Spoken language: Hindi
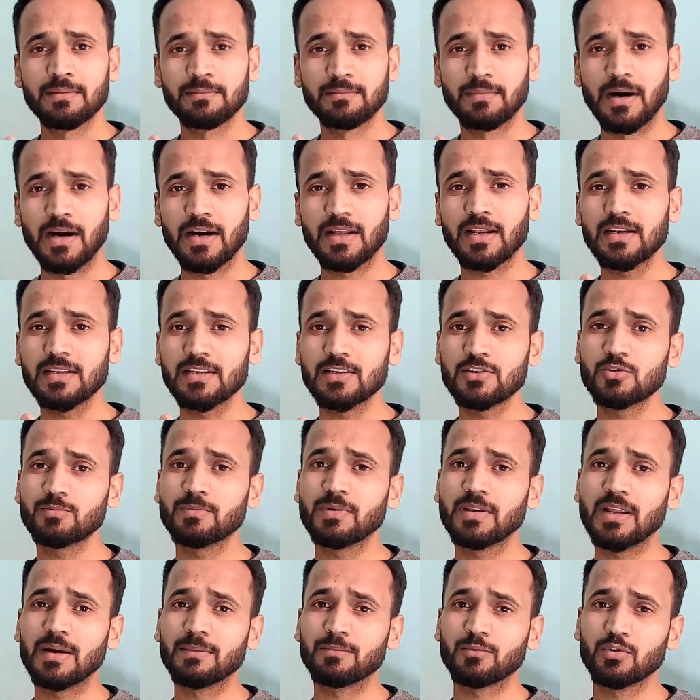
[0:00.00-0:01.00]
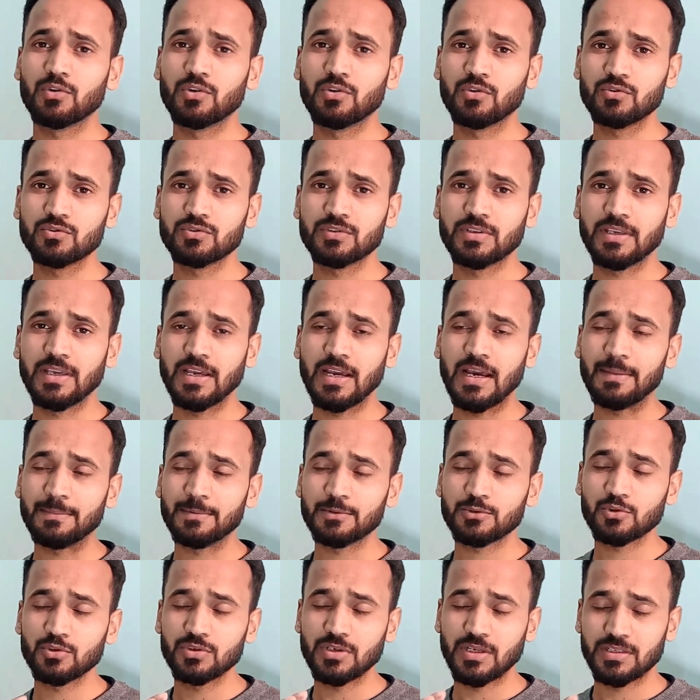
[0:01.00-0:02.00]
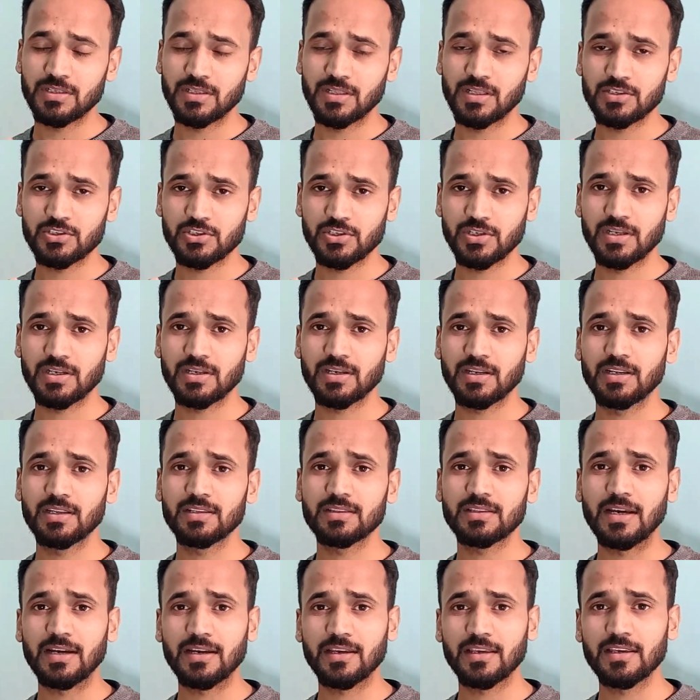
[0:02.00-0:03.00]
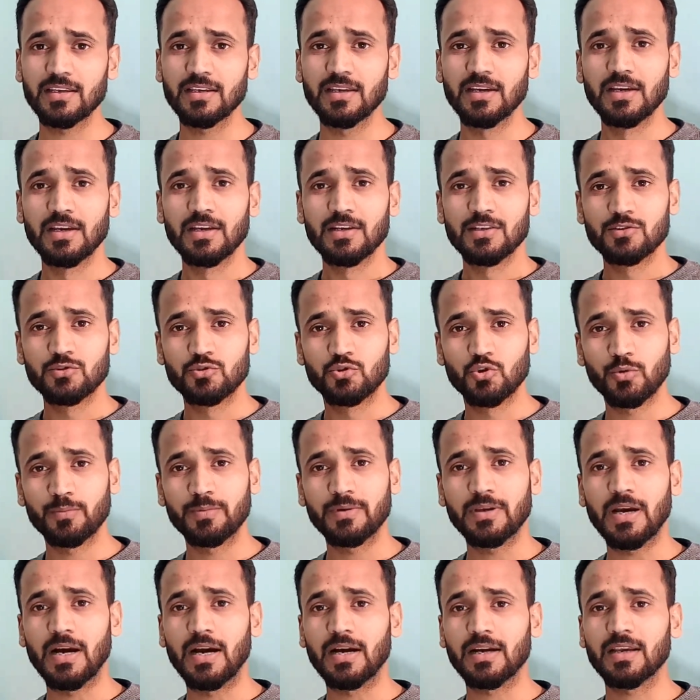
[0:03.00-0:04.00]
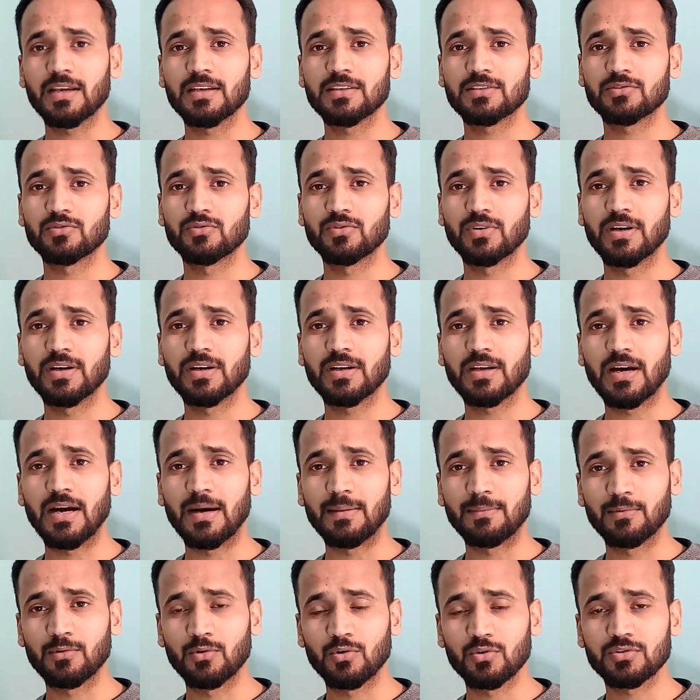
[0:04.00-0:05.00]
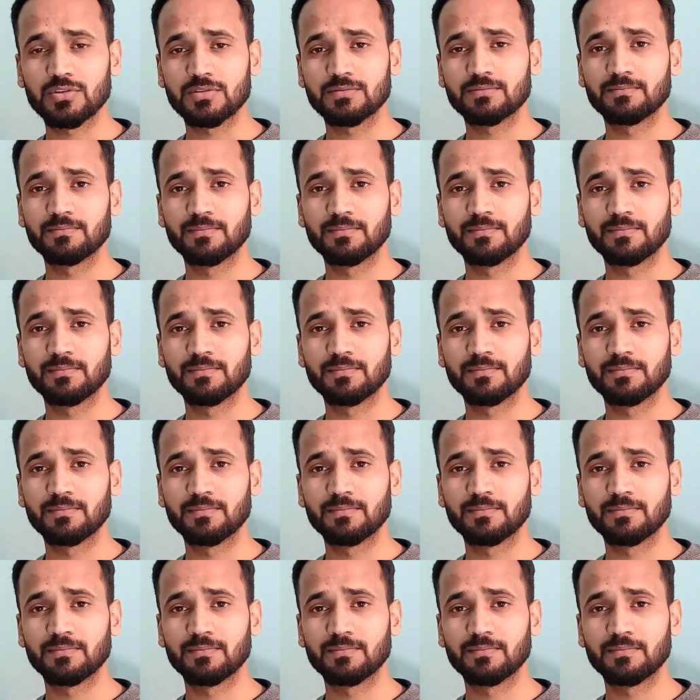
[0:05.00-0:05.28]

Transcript: बहरहाल ये जो मैंने आपको न्यूज़ दी है आप इसको ज़्यादा से ज़्यादा शेयर करें ताकि जो भी आगे स्टूडेंट आप लोग